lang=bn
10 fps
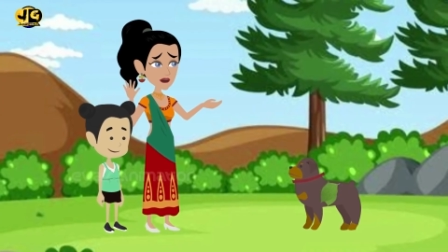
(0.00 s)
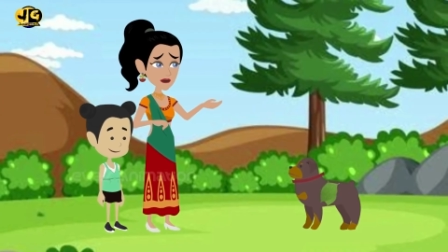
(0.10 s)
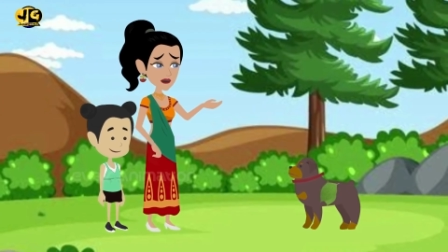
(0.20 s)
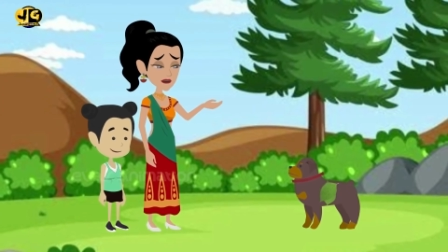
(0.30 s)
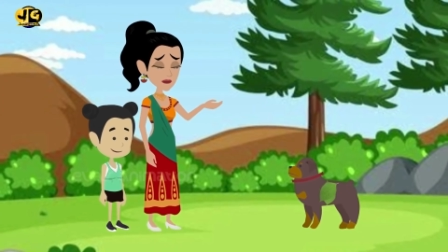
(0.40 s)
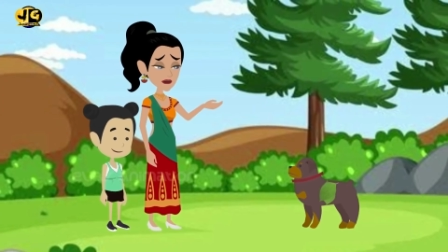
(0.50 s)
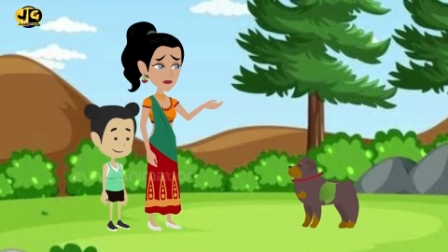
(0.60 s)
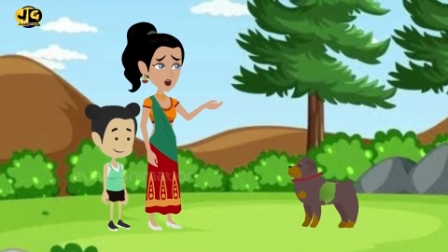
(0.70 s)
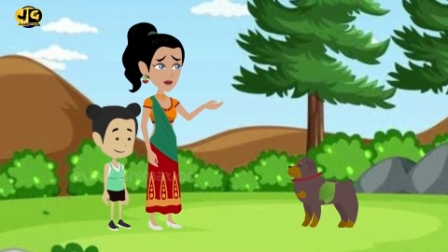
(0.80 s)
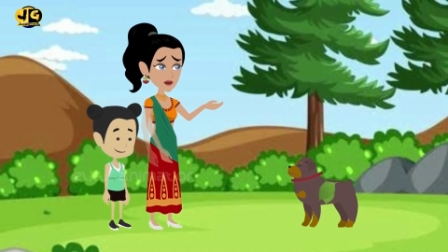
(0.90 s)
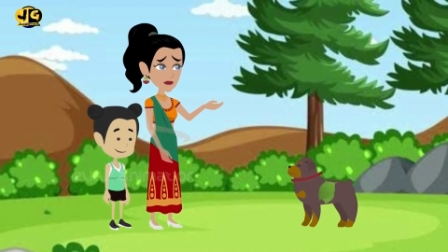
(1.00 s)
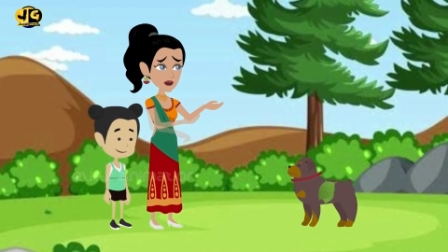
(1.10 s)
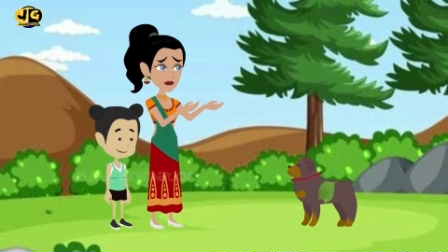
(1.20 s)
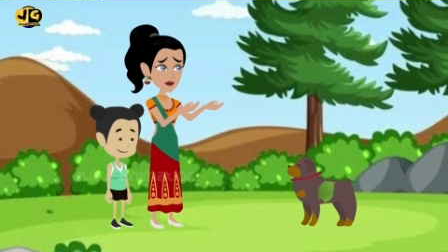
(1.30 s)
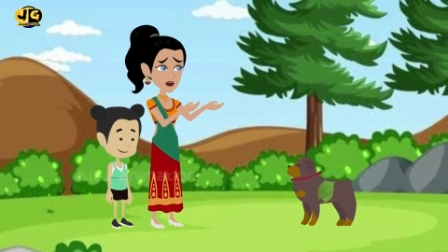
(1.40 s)
আমাদের কাছে থাকার
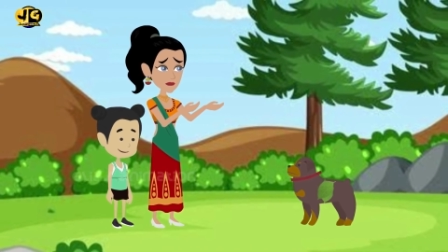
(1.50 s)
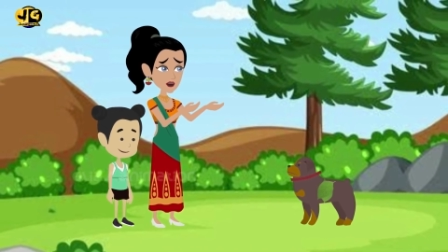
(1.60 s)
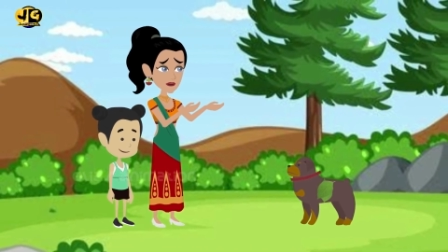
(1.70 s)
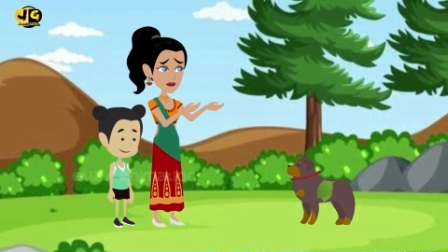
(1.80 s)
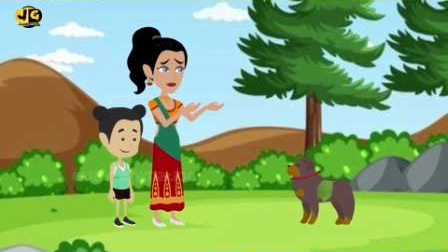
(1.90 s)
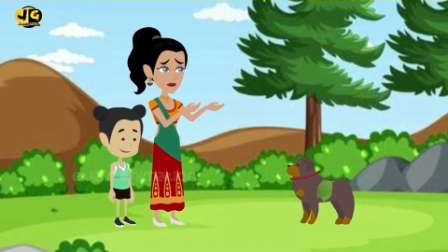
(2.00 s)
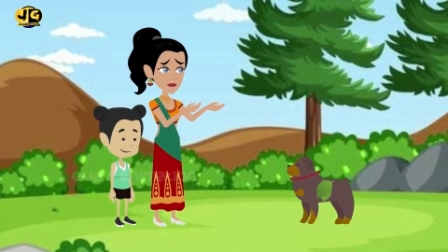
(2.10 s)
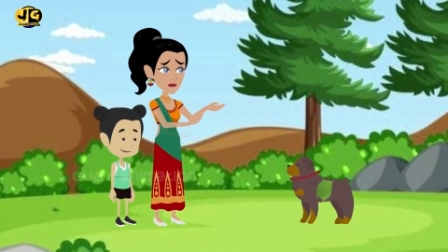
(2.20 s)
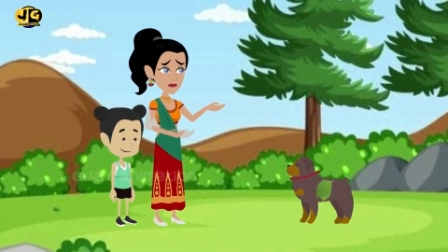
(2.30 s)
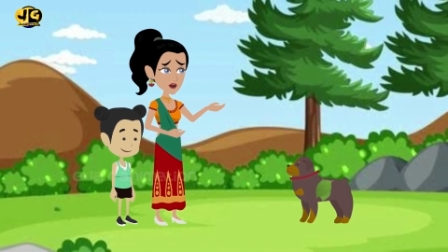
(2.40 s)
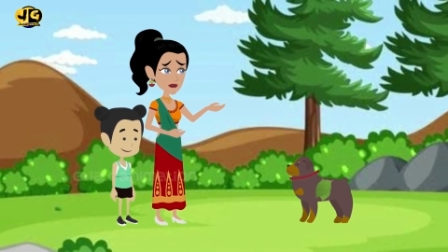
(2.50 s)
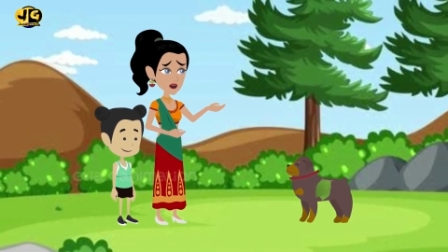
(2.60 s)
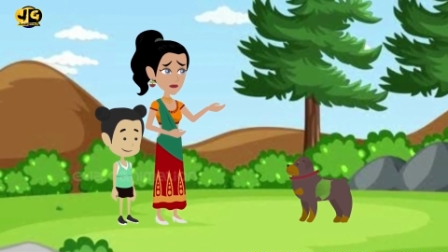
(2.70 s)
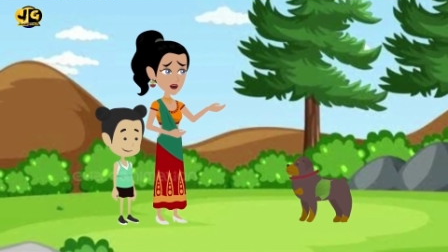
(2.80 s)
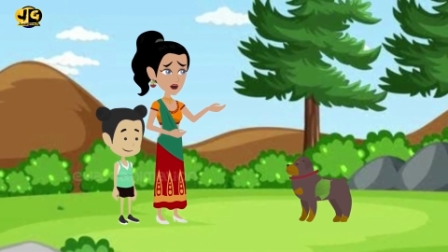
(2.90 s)
কোনো জায়গা নেই আর
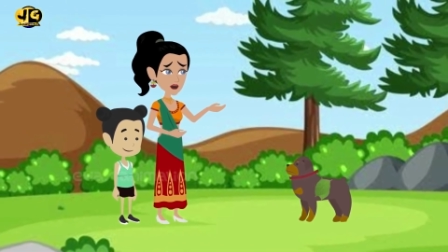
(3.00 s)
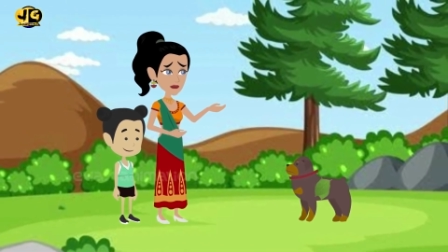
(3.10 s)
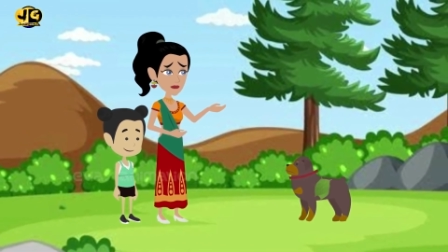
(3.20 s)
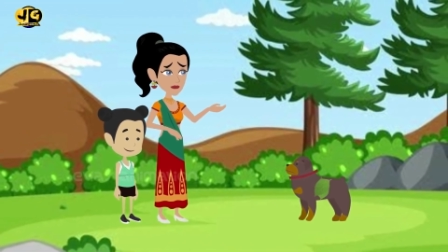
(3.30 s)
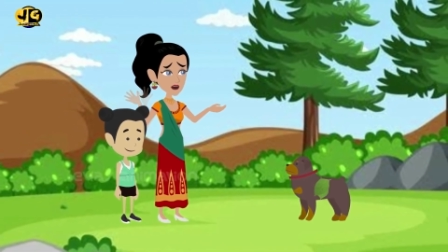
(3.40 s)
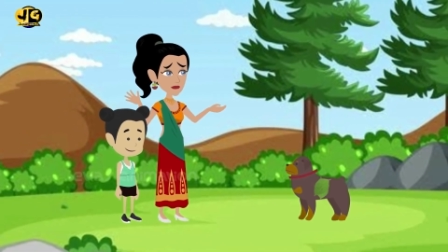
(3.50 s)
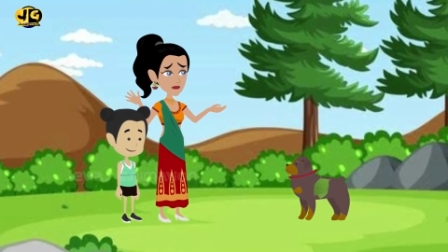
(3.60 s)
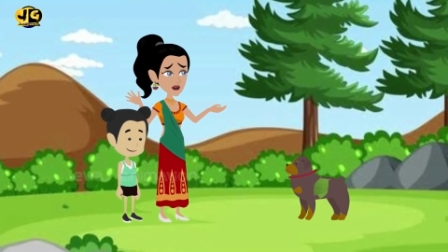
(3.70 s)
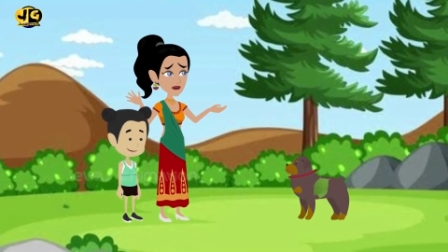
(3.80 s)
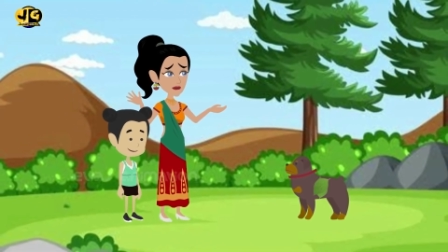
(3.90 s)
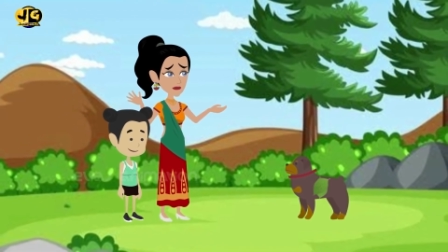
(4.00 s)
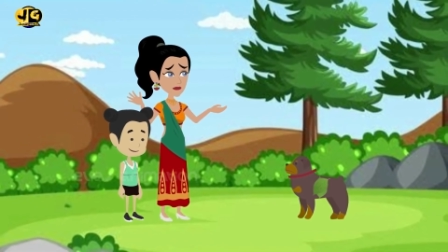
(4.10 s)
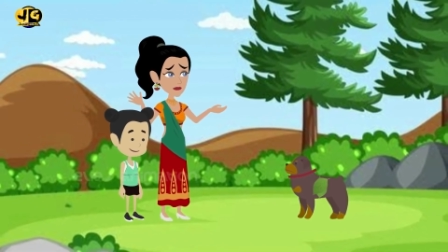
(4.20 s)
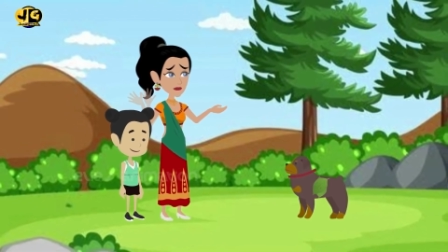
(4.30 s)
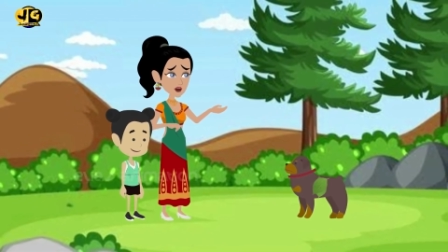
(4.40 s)
না খাবার কিছু আছে
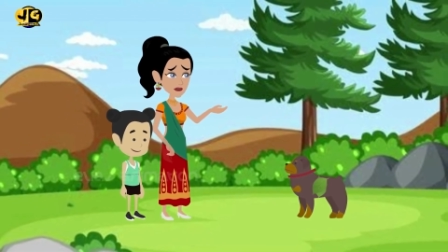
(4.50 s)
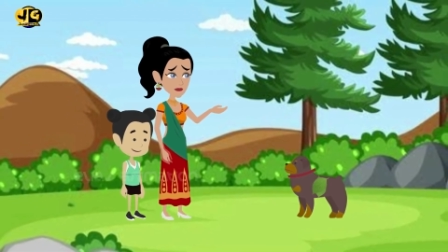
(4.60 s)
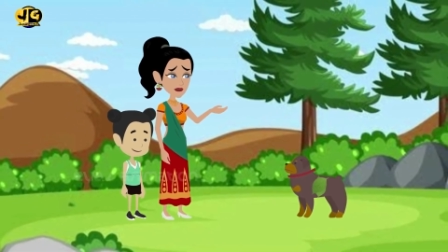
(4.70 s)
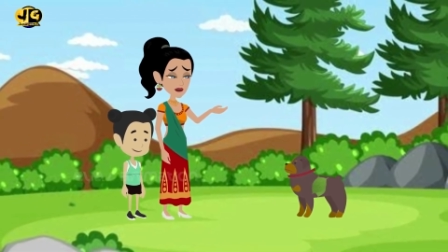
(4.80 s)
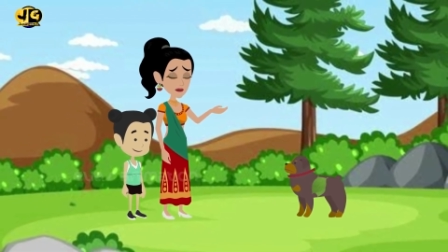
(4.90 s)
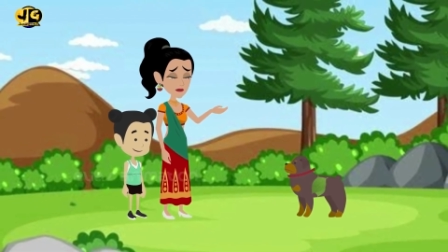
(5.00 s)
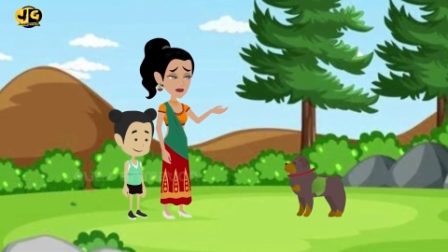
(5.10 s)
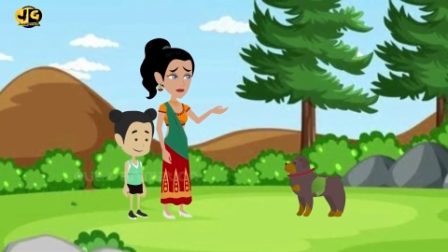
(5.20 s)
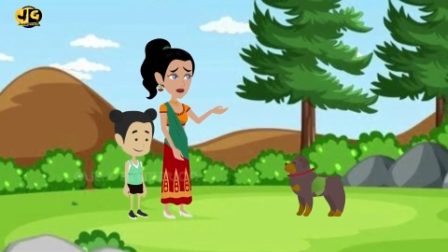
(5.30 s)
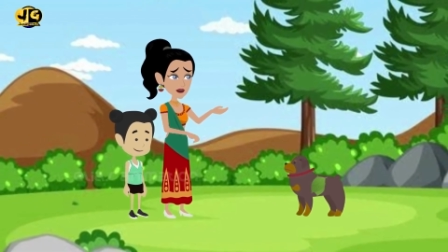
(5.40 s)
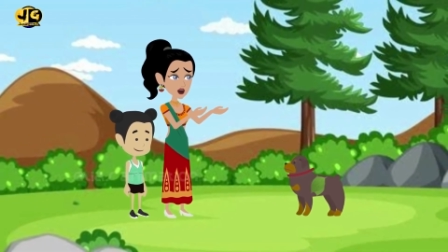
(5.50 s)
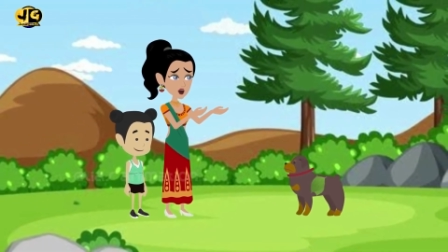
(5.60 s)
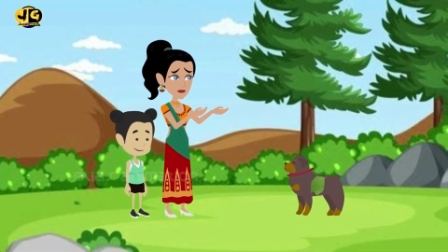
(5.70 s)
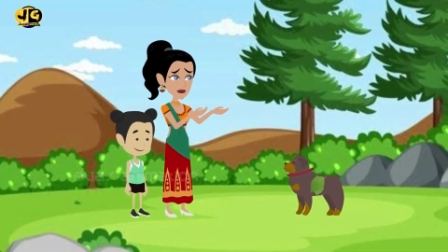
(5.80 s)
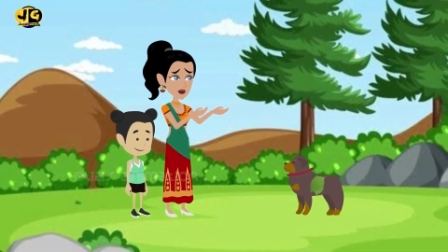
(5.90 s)
আমি তোমাকে কিছুই
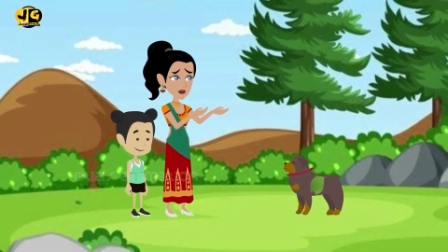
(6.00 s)
খাওয়াতে